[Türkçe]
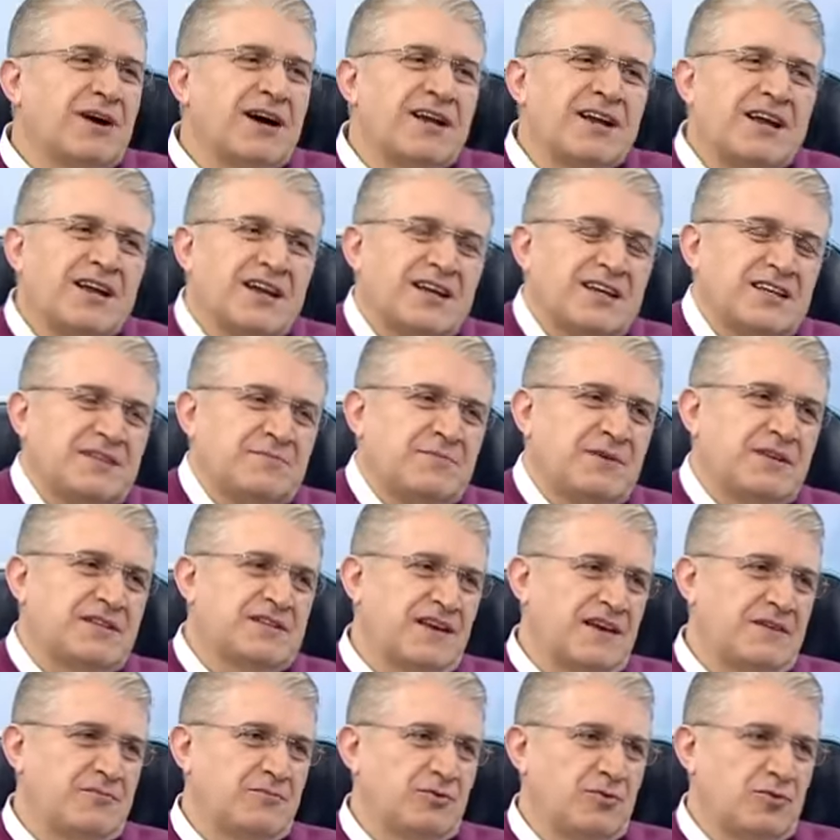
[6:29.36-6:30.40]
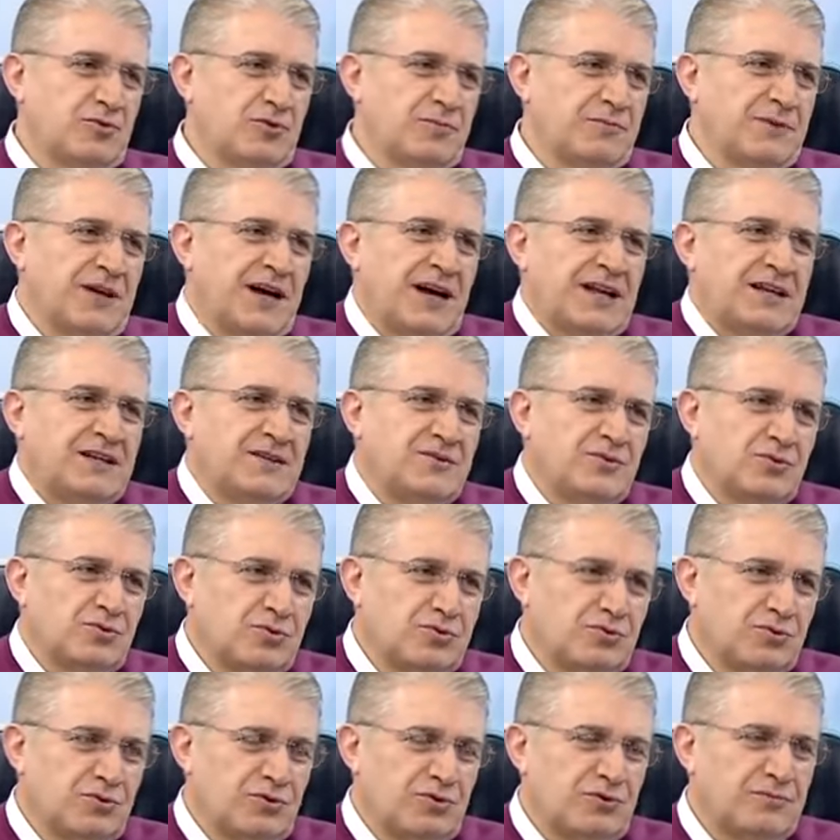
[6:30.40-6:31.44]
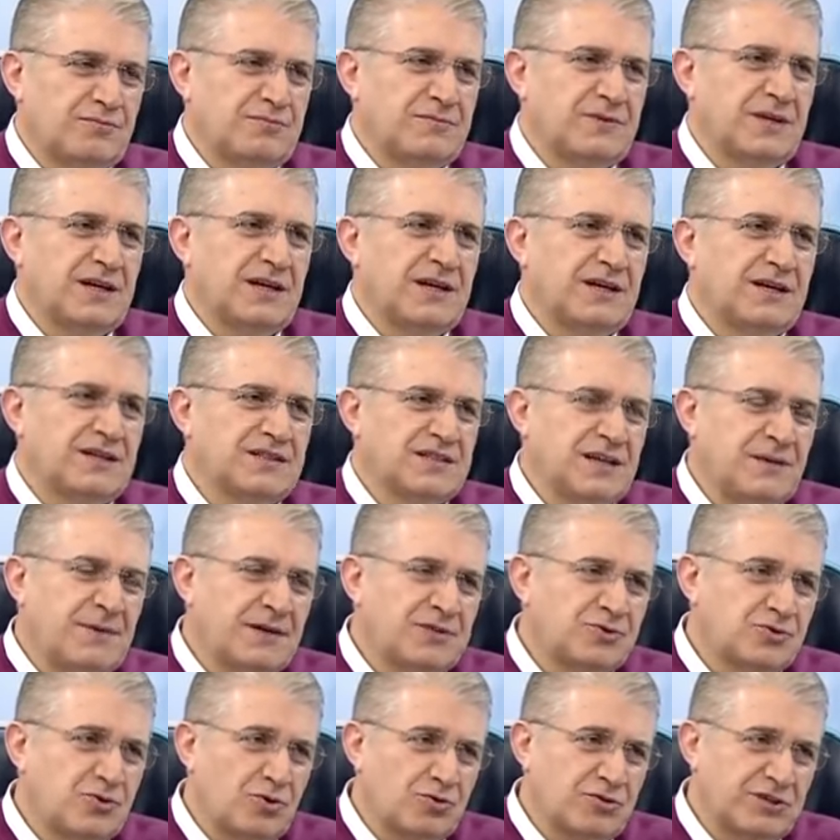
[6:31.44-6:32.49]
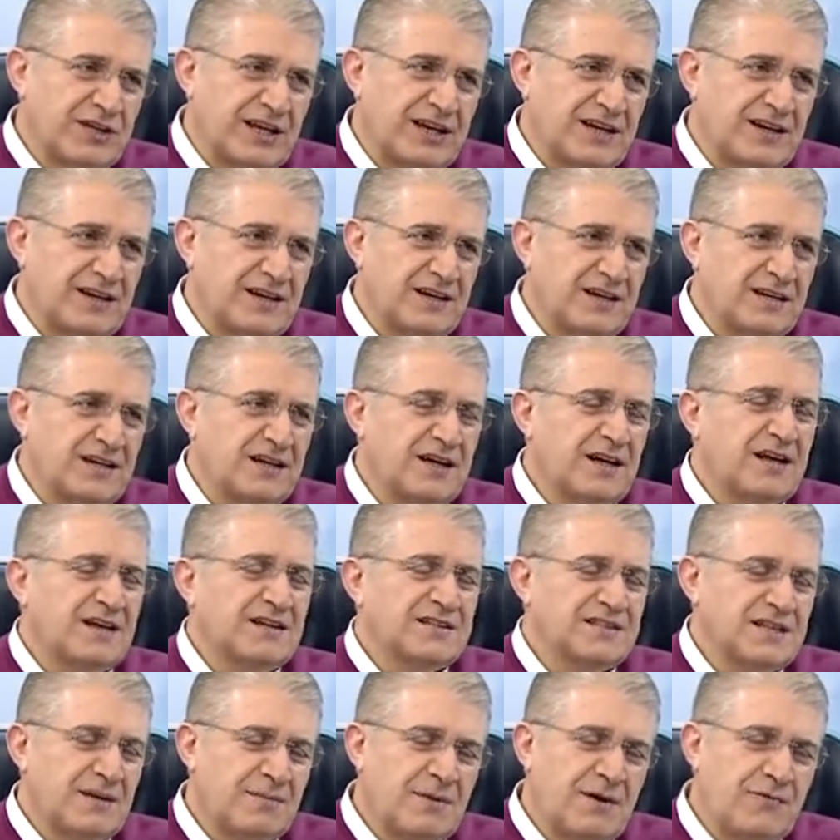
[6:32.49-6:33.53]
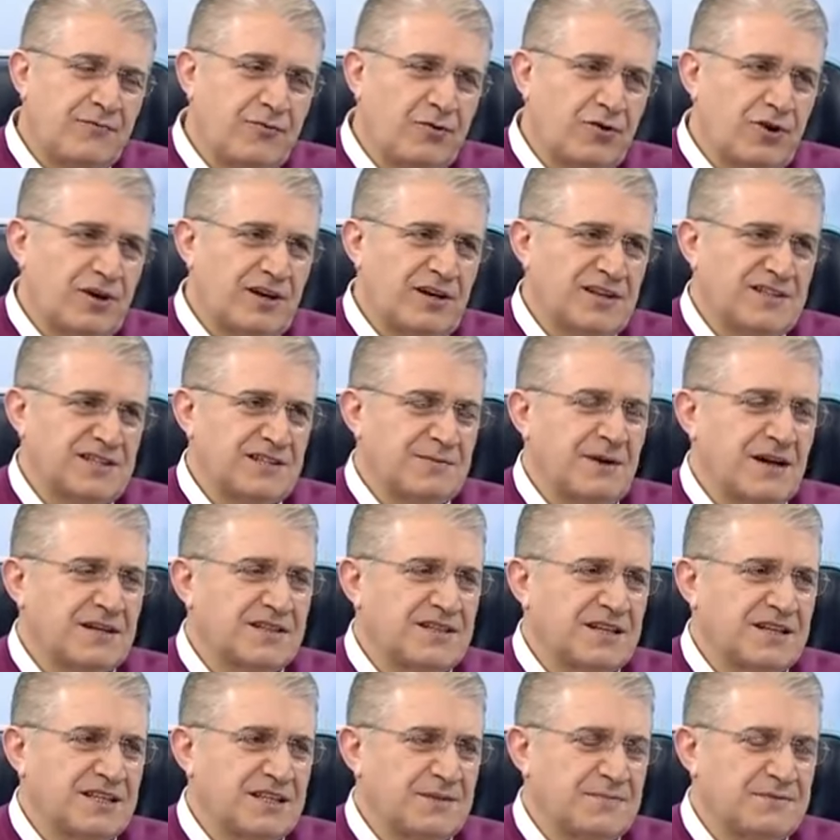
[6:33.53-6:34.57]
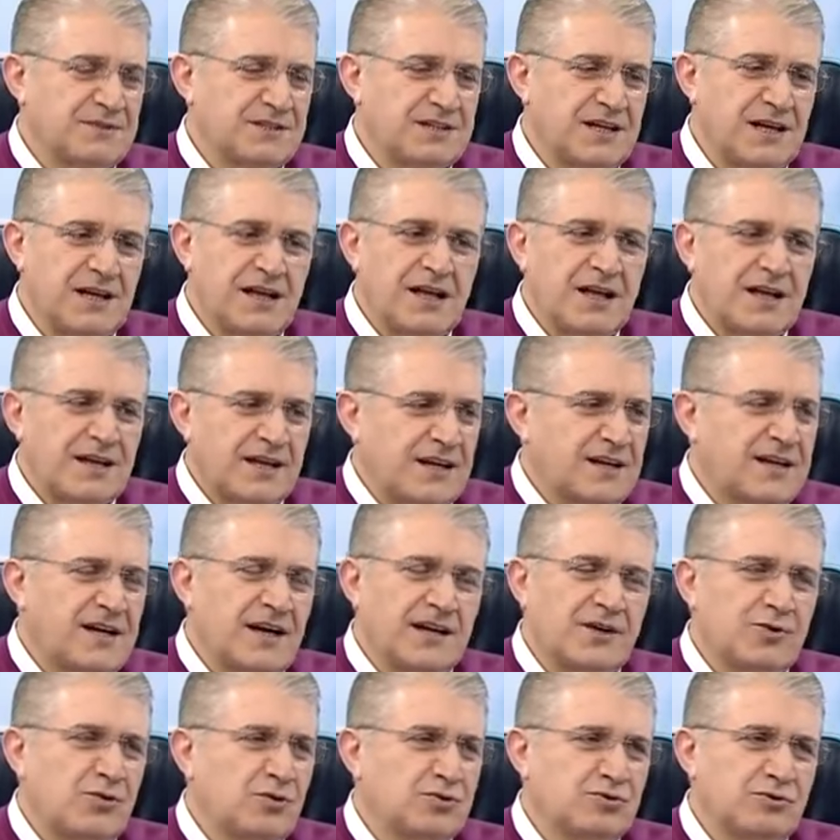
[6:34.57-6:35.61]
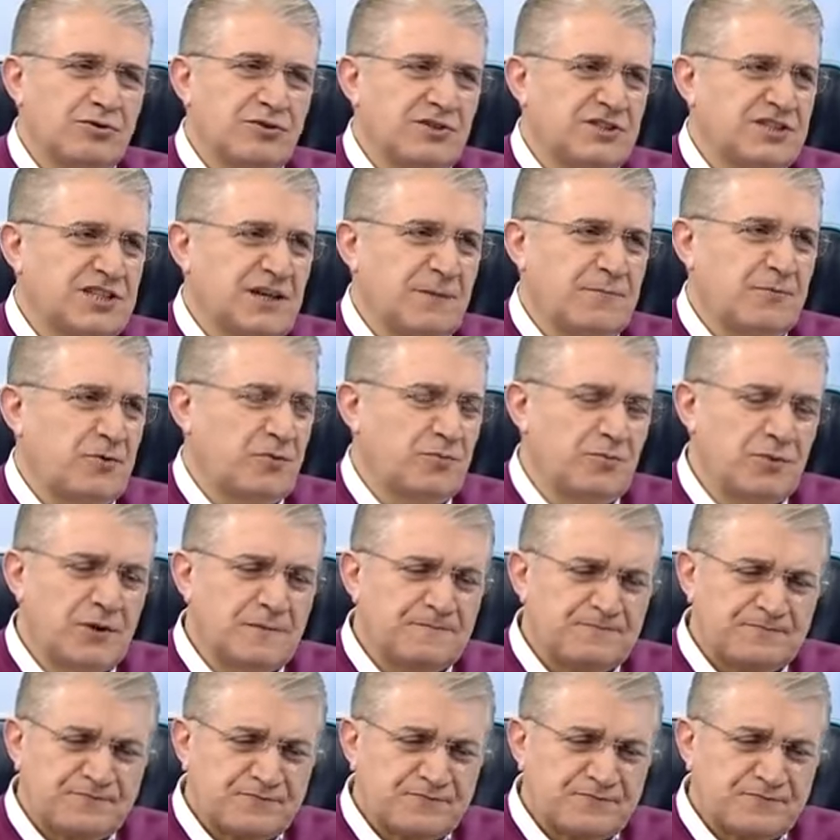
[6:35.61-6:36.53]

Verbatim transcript: Gittin. Karayla gitmeyi sevmiyorum. Yani yoruluyorum. E, zaman çok değerli. Zaman fukarasıyım arz ettim size. Yani kara yolculuğu hiç yapmıyorum.